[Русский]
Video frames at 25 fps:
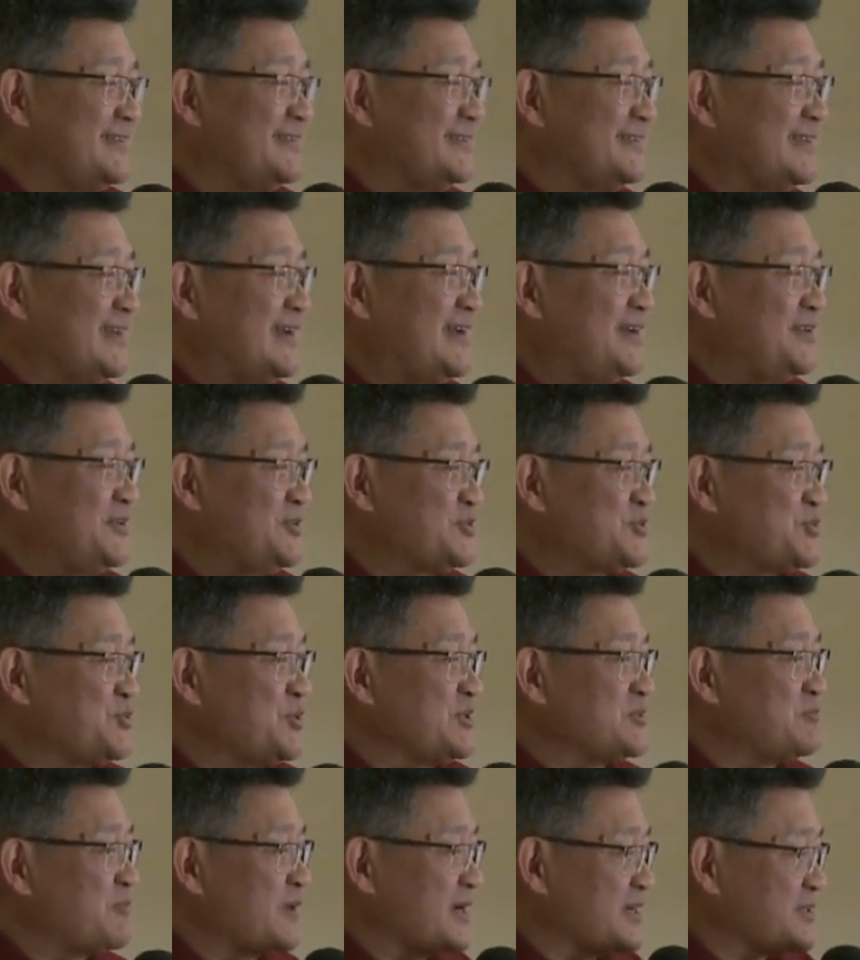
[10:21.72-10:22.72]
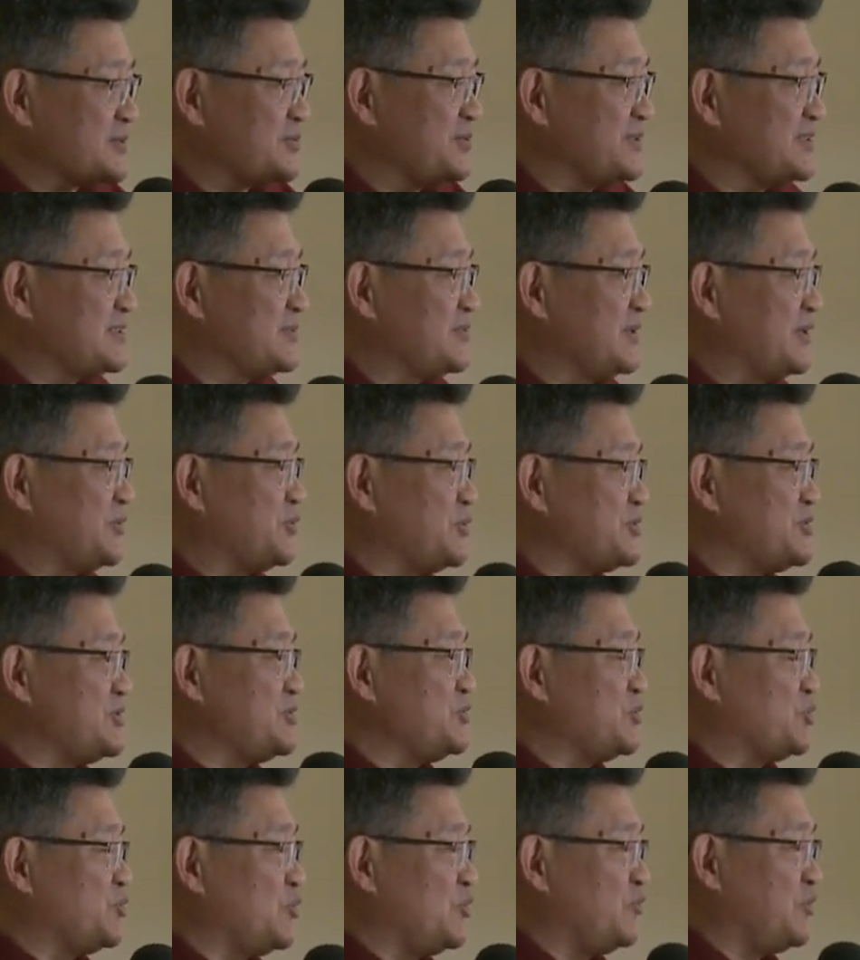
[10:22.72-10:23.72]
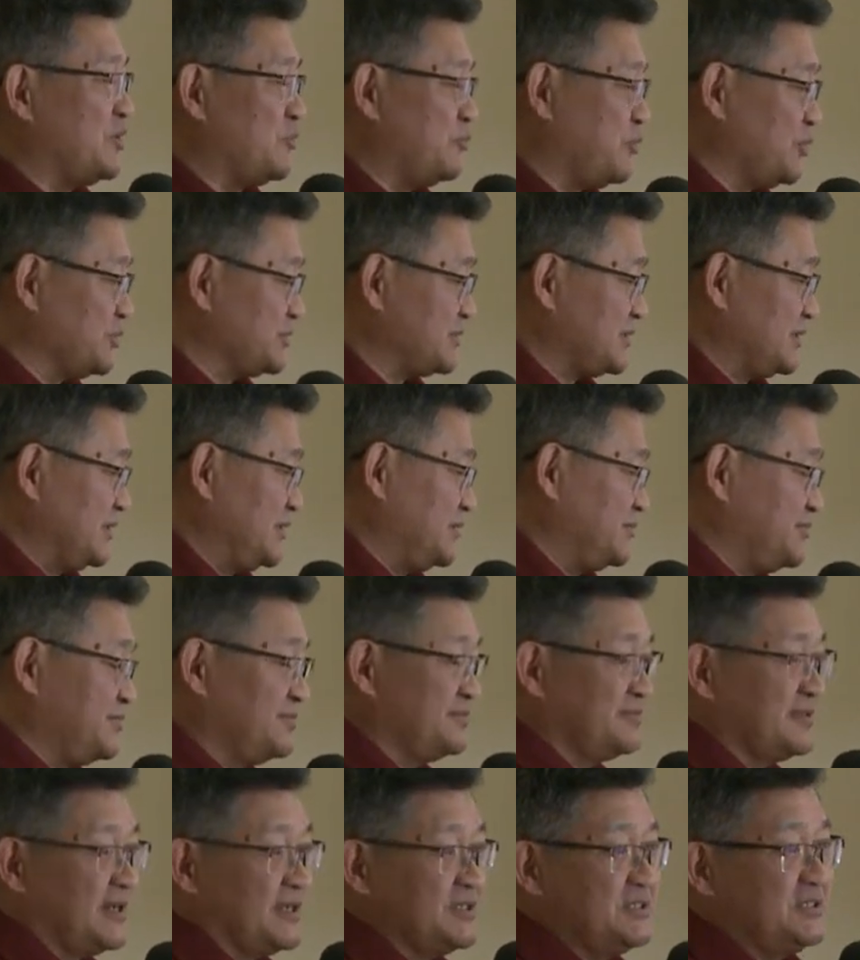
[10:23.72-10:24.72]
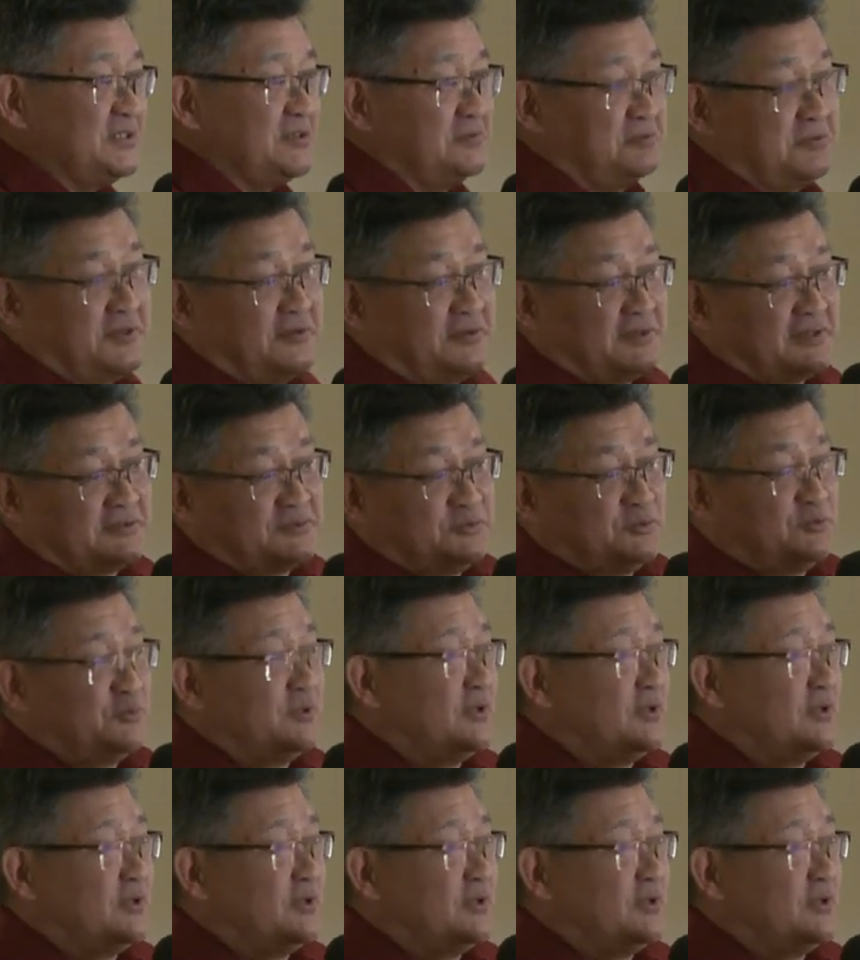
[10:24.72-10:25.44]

Да, Иешуа спрашивает своих учеников, апостолов. Одни говорят, ну,